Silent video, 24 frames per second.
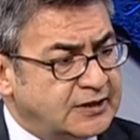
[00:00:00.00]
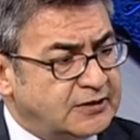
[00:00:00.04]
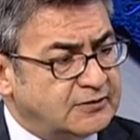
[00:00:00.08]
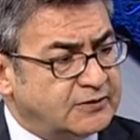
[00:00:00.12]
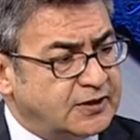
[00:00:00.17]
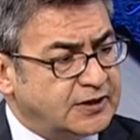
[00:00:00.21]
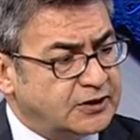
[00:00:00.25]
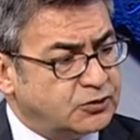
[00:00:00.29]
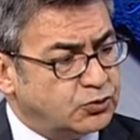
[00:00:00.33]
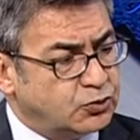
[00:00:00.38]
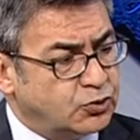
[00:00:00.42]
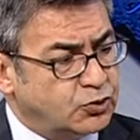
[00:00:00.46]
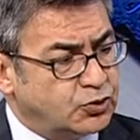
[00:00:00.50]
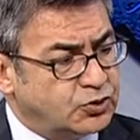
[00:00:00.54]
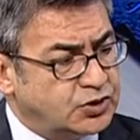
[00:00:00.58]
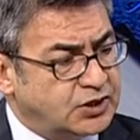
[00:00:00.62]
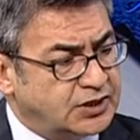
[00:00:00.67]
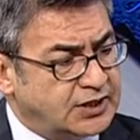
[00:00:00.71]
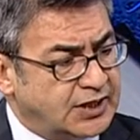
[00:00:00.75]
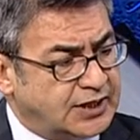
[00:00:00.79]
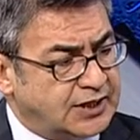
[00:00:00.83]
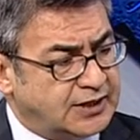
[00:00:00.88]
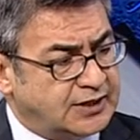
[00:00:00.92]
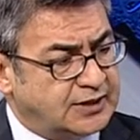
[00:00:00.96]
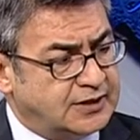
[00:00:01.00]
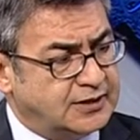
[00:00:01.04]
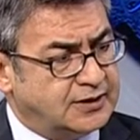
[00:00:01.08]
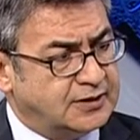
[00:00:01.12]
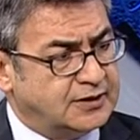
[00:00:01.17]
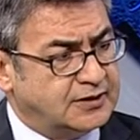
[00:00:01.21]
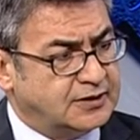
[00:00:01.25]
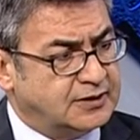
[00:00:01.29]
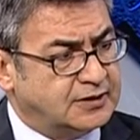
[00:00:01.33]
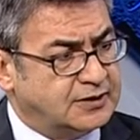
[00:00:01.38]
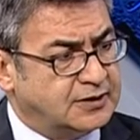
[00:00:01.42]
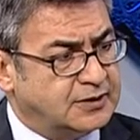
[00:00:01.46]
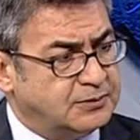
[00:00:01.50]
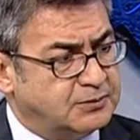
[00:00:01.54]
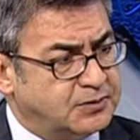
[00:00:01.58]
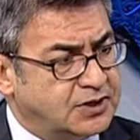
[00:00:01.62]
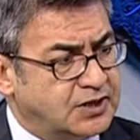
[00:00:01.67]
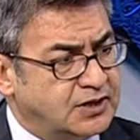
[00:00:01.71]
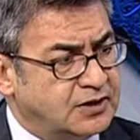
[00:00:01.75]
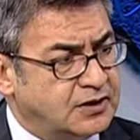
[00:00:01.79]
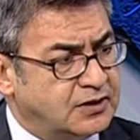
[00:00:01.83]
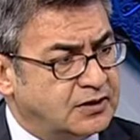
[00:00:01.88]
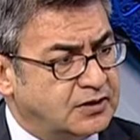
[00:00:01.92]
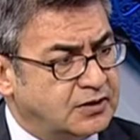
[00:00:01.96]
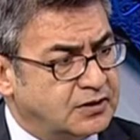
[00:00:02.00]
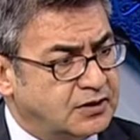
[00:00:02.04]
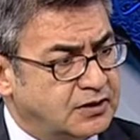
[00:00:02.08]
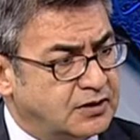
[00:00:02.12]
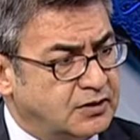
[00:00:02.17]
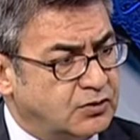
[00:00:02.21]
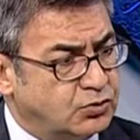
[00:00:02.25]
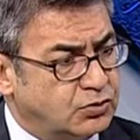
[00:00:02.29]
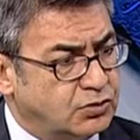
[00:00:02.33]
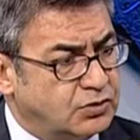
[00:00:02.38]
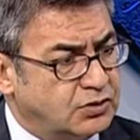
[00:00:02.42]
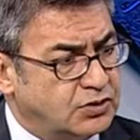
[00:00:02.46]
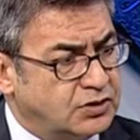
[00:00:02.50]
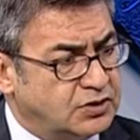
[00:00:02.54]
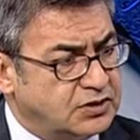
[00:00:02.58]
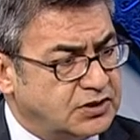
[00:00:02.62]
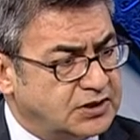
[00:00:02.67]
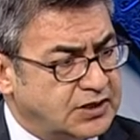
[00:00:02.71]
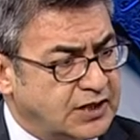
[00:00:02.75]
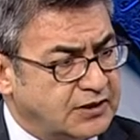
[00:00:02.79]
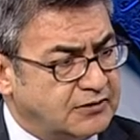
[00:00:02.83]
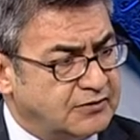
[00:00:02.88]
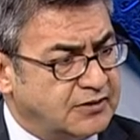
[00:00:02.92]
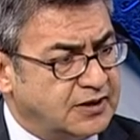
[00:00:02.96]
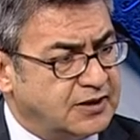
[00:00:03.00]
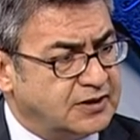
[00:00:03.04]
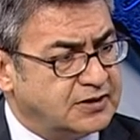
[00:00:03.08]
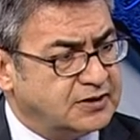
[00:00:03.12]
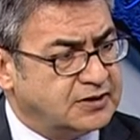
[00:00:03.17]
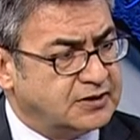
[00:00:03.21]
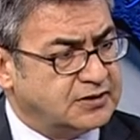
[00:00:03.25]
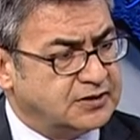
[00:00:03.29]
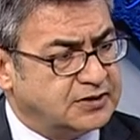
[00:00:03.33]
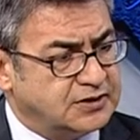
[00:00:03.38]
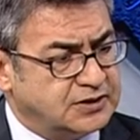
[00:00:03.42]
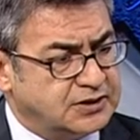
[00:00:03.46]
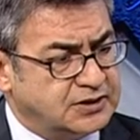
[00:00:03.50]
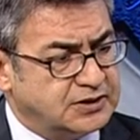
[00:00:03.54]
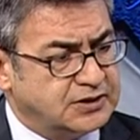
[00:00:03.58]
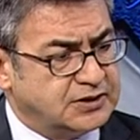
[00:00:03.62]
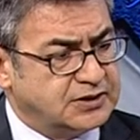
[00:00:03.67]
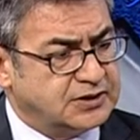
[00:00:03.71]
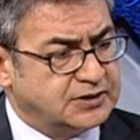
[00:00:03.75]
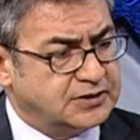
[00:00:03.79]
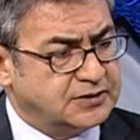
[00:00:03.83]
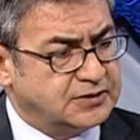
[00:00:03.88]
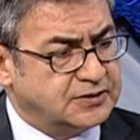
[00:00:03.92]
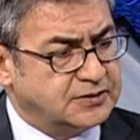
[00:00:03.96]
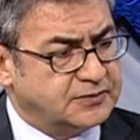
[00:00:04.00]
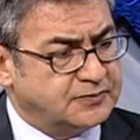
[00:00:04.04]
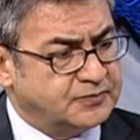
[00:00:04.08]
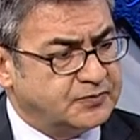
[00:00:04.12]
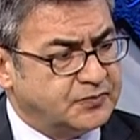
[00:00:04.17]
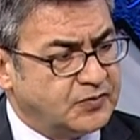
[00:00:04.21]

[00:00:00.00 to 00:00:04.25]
Fakat orada da e, bir e, şey var, e,